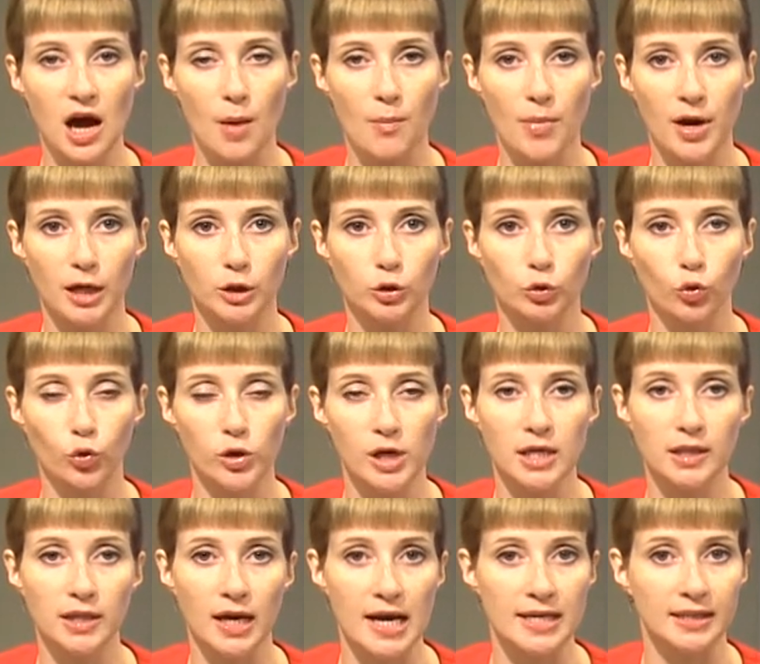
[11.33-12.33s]
моратории
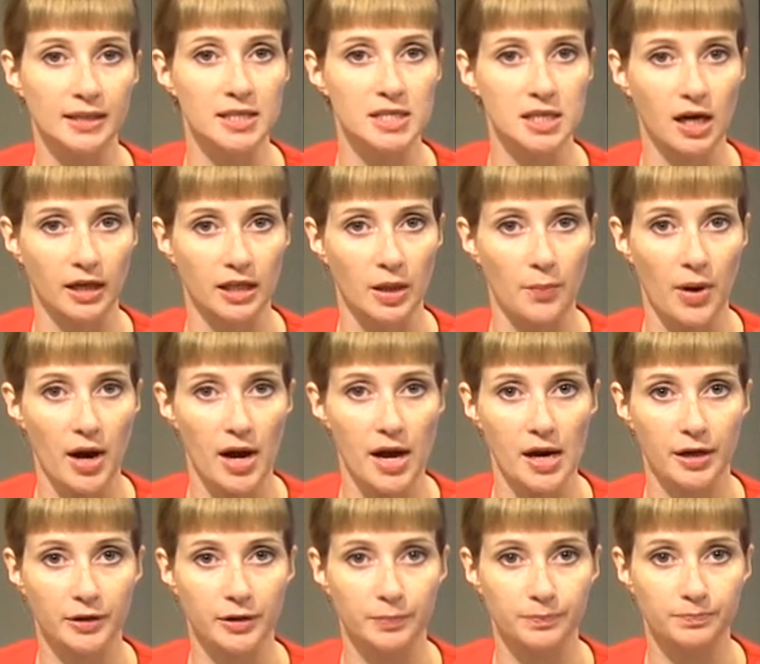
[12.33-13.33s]
на этот
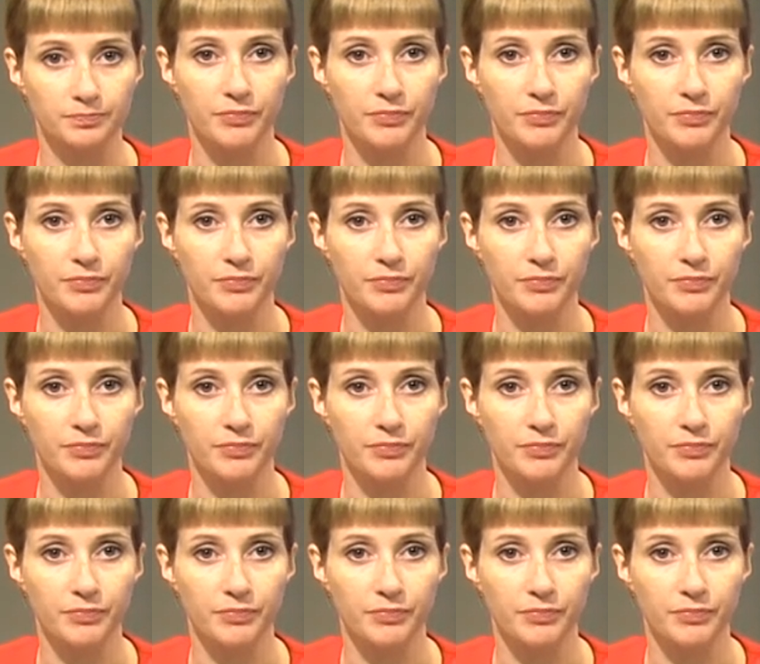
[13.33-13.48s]
законопроект.